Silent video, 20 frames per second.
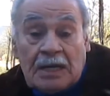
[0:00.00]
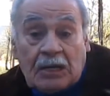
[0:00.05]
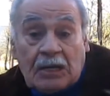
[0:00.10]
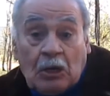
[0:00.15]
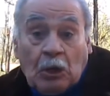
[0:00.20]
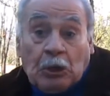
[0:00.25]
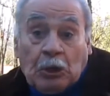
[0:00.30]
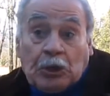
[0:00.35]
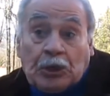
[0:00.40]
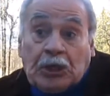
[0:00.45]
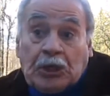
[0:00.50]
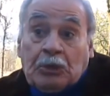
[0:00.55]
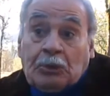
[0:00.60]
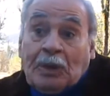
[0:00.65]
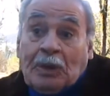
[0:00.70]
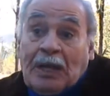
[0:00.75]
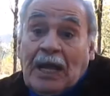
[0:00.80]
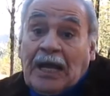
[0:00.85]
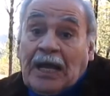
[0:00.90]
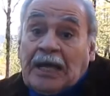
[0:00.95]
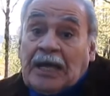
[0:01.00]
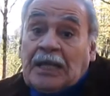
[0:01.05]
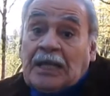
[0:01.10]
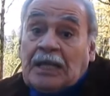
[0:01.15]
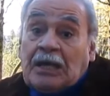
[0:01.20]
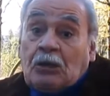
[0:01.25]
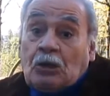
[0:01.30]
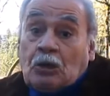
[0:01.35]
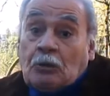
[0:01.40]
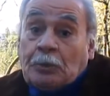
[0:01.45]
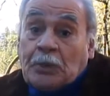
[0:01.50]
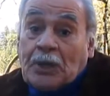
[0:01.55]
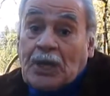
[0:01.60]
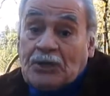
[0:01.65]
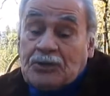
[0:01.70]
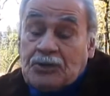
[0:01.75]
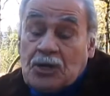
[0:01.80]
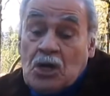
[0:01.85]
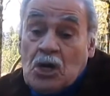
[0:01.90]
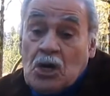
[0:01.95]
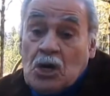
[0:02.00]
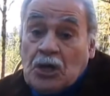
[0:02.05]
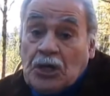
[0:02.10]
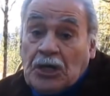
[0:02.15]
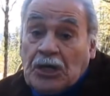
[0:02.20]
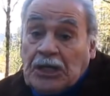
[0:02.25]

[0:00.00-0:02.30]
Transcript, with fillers: corrido a las grandes corporaciones,